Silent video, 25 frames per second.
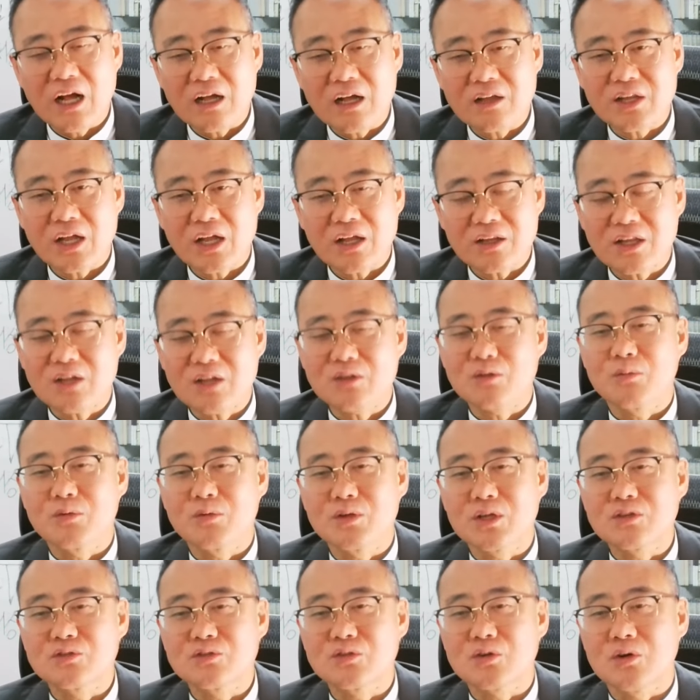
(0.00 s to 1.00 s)
상상도
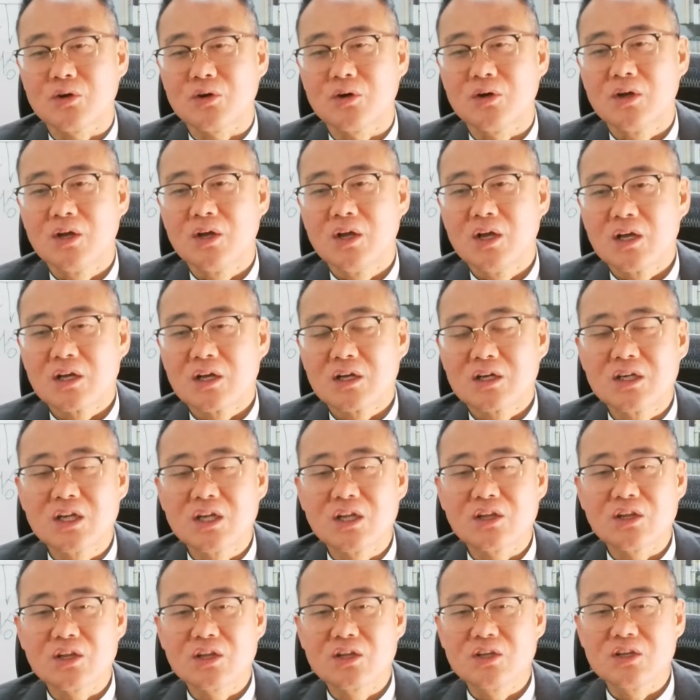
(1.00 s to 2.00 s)
못했죠.
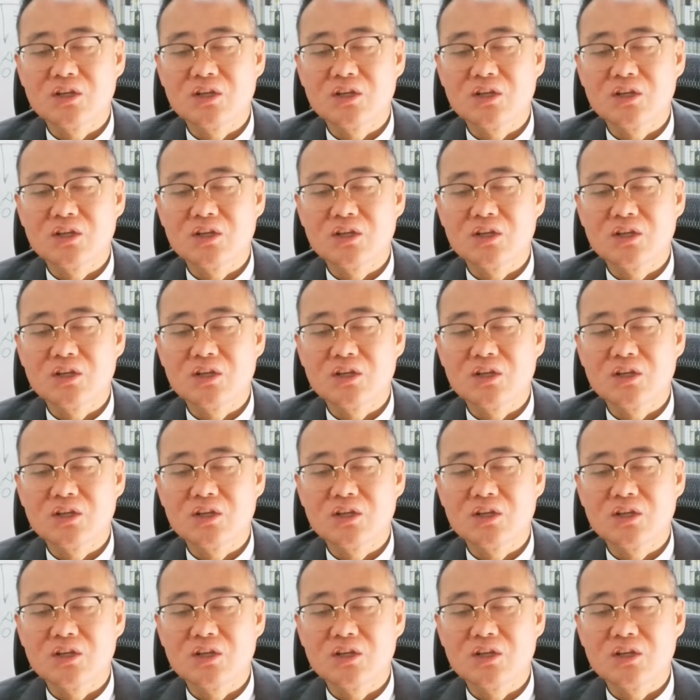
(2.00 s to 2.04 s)
그래서